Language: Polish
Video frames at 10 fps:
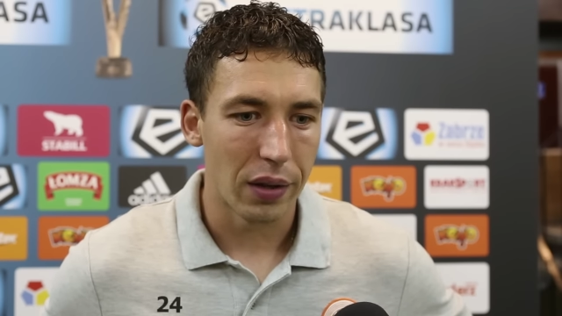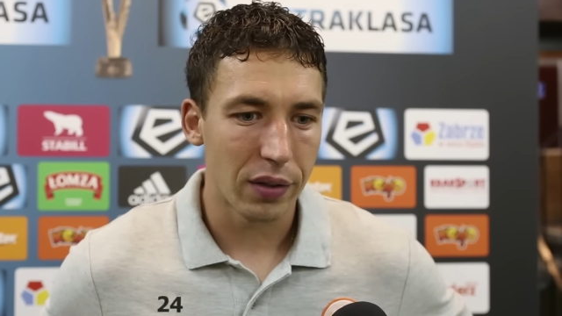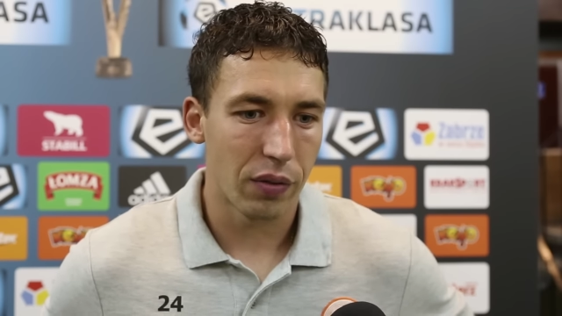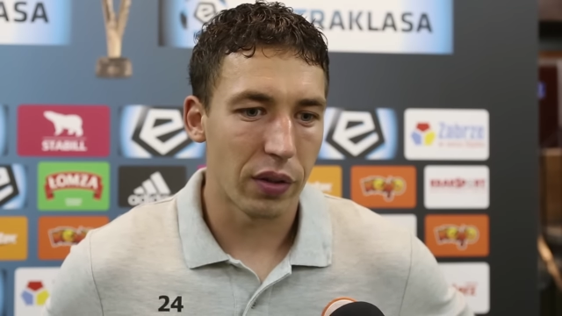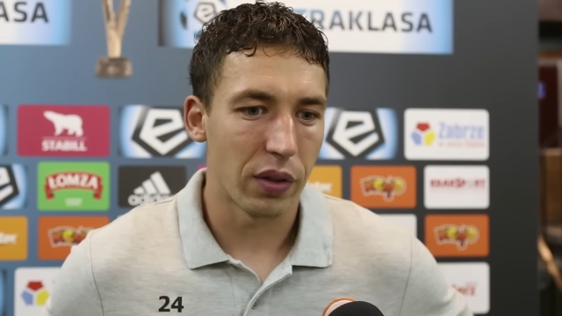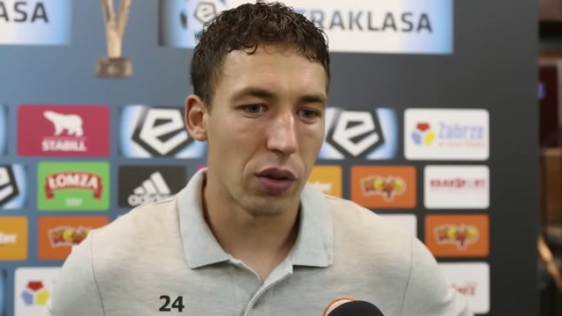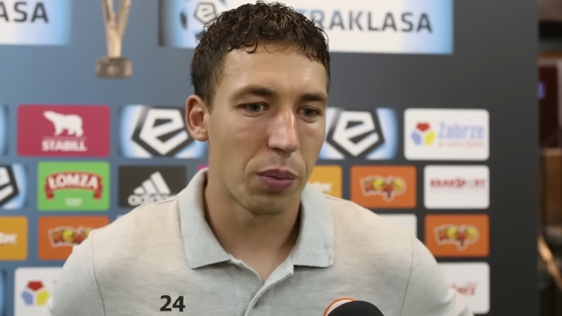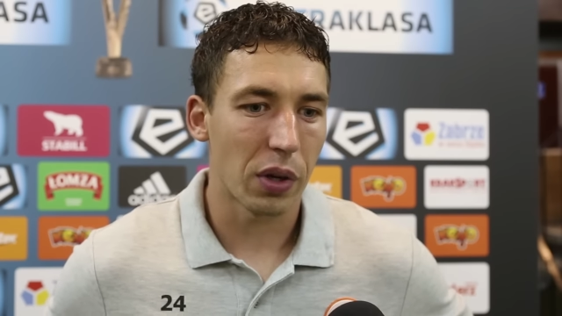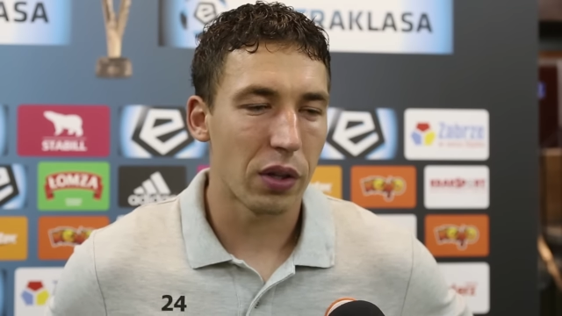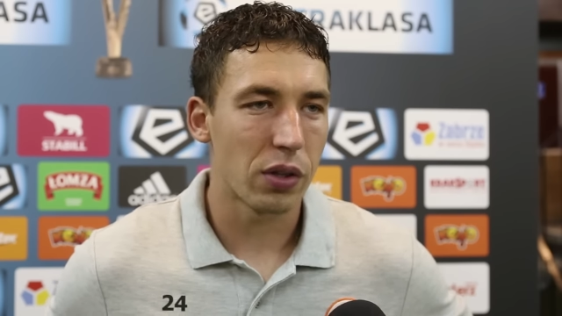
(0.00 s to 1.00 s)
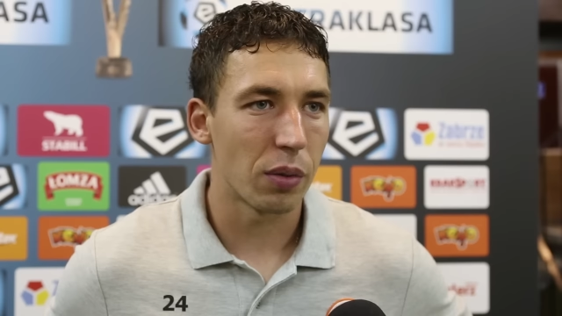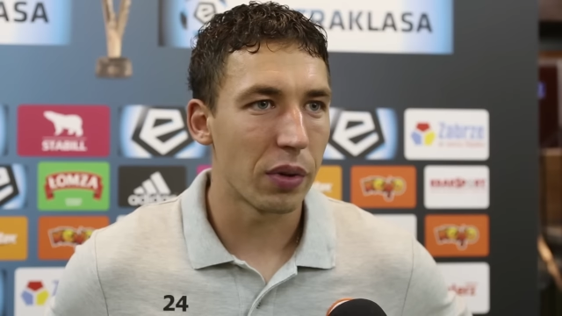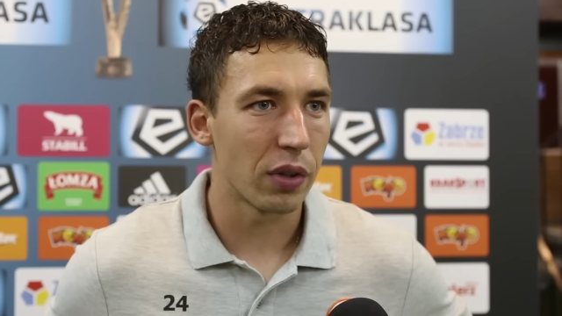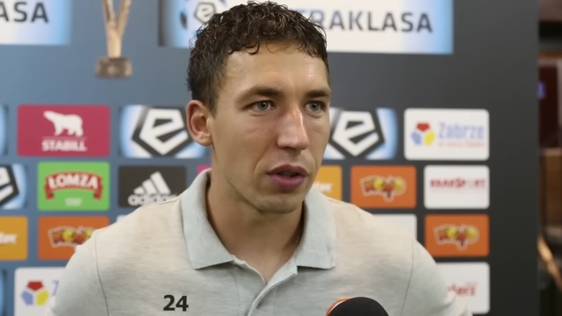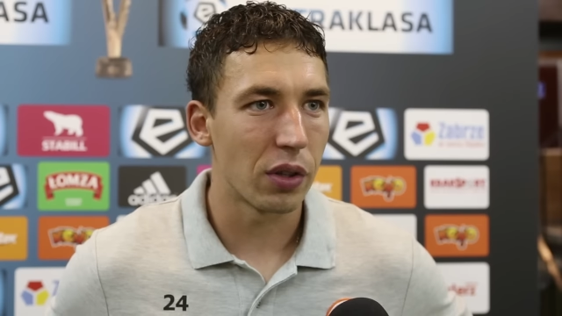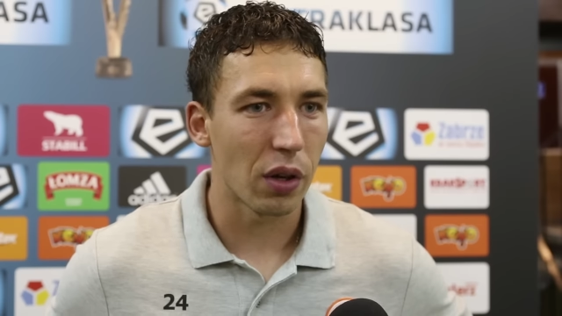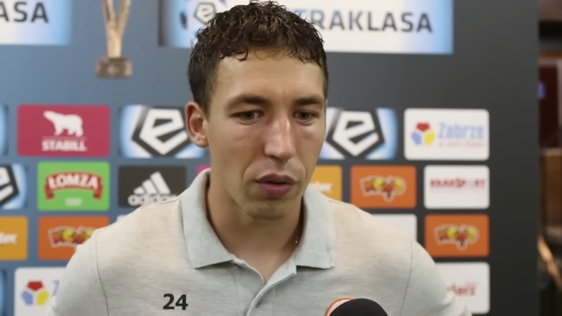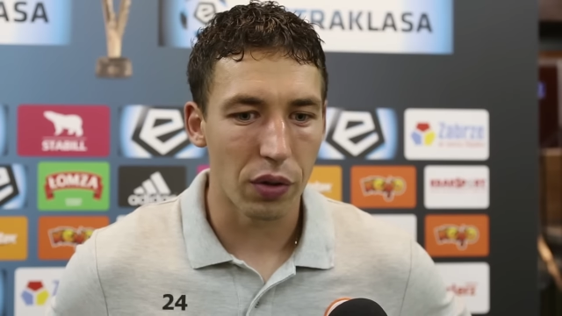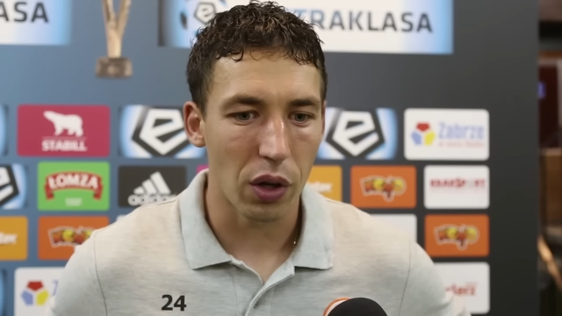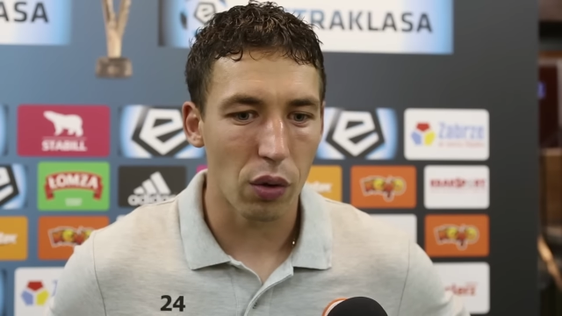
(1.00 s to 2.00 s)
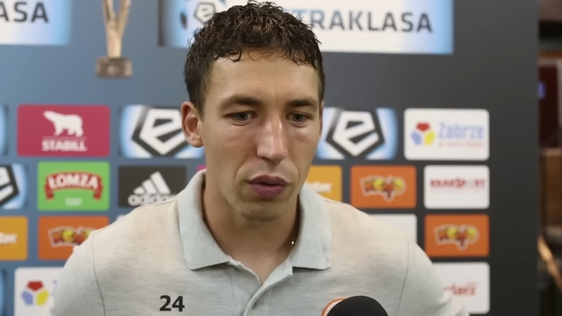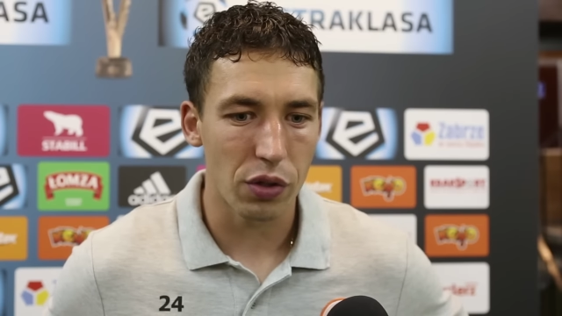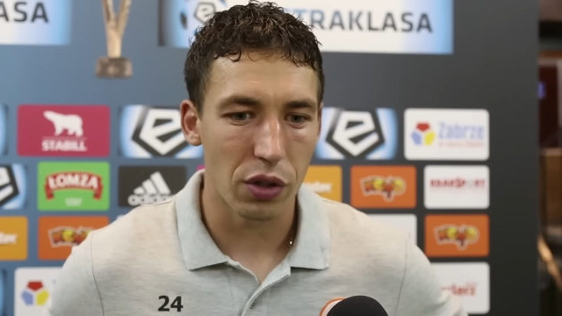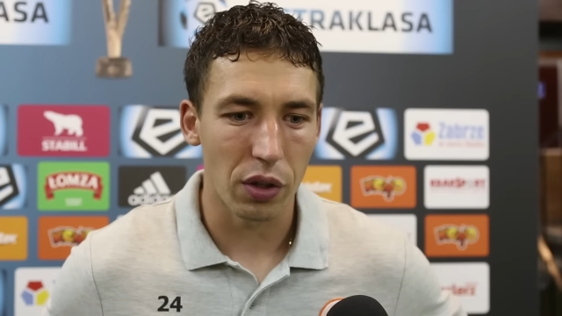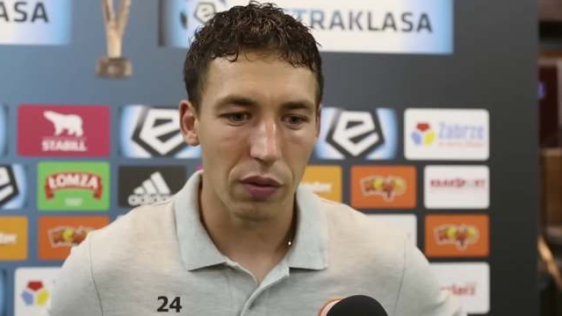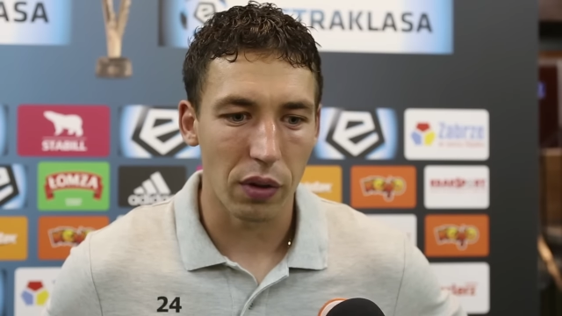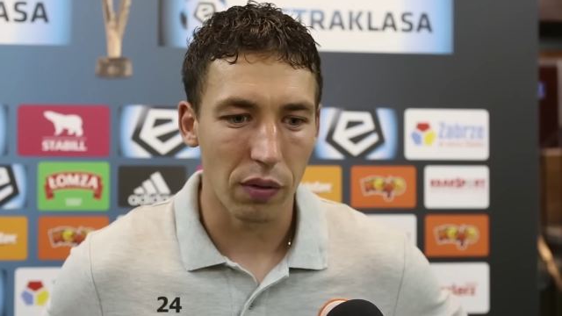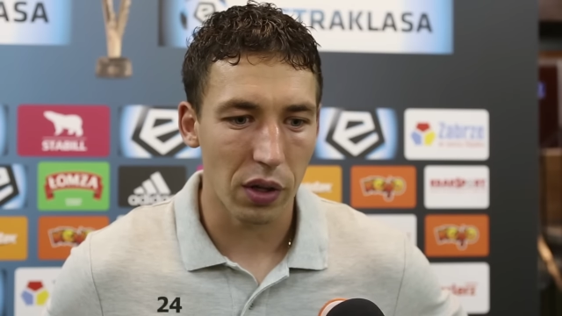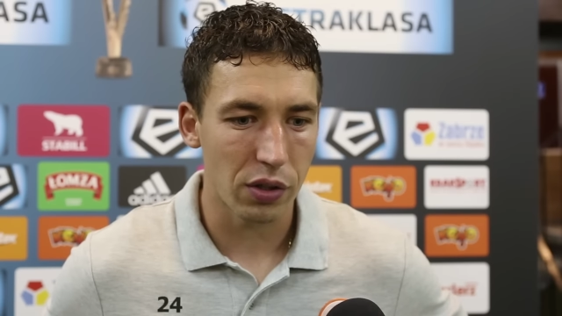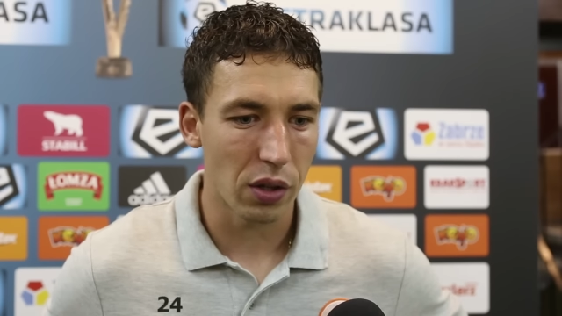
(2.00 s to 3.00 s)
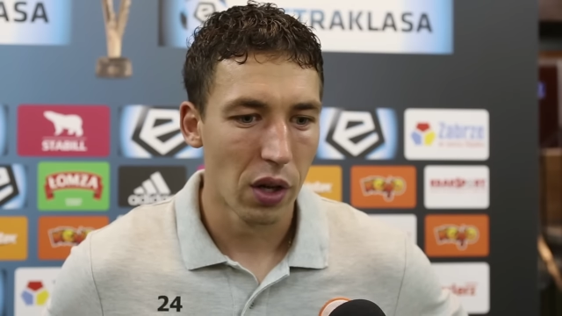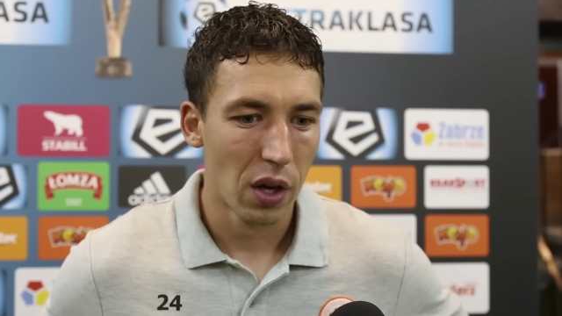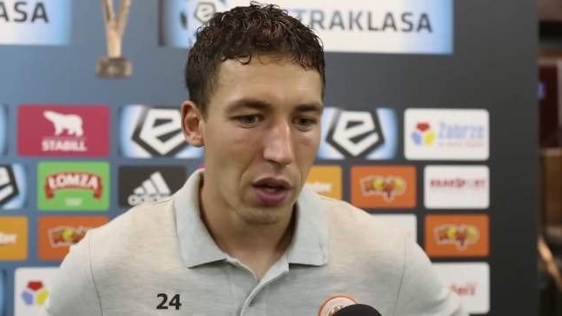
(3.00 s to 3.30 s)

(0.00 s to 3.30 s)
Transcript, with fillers: z 2-0 praktycznie bez beznadziejnego wyniku wyszli na 2-2, gdzie,